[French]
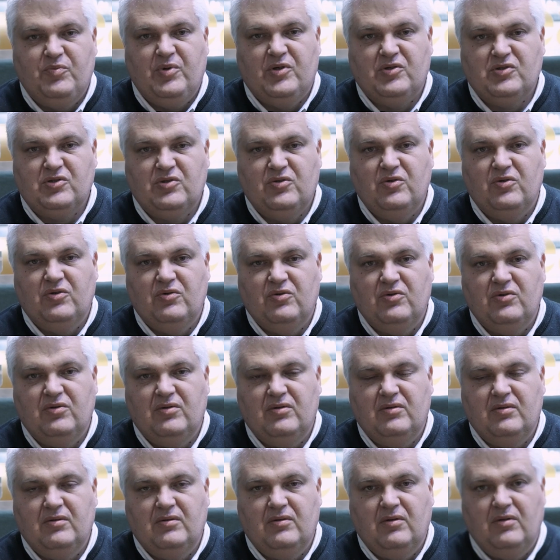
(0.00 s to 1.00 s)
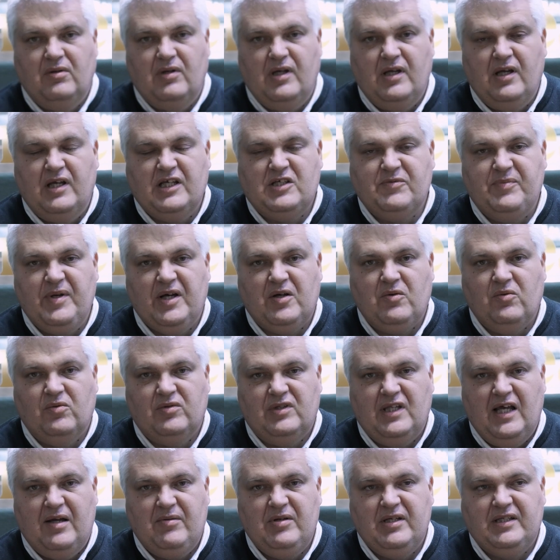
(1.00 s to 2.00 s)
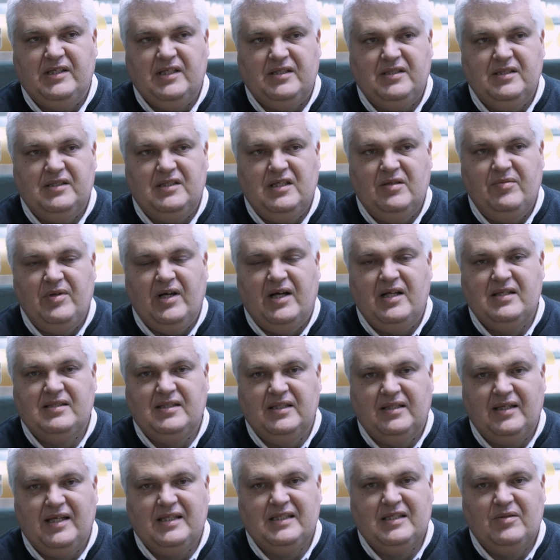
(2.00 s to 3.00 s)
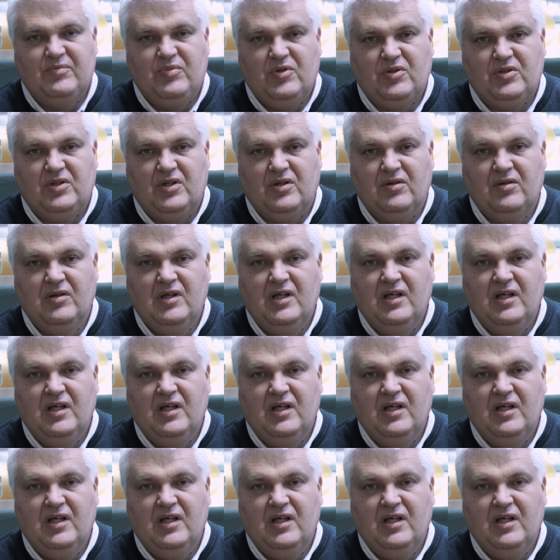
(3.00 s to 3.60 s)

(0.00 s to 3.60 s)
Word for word: pense que expert comptable, exercice libéral, c'est très important.